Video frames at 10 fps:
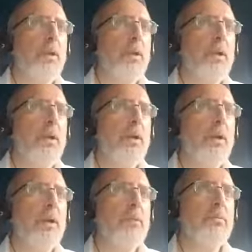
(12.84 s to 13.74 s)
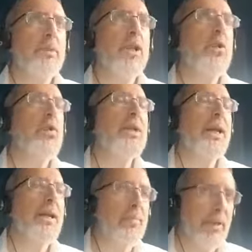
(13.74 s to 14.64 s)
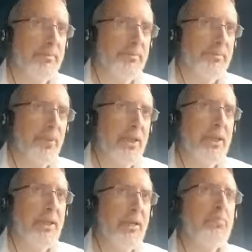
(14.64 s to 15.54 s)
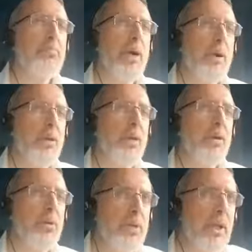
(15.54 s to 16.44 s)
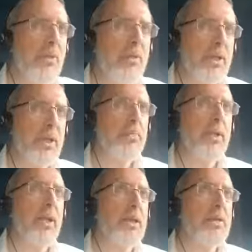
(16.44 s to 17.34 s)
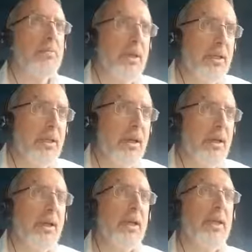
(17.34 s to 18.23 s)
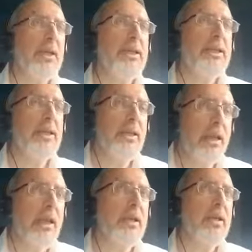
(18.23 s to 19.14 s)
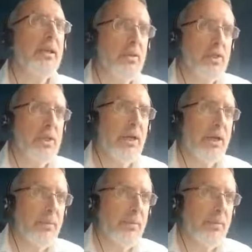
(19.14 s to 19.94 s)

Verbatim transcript: э, Иерусалима. В этот день пал Иерусалим, в этот день была разбита стена Иерусалима.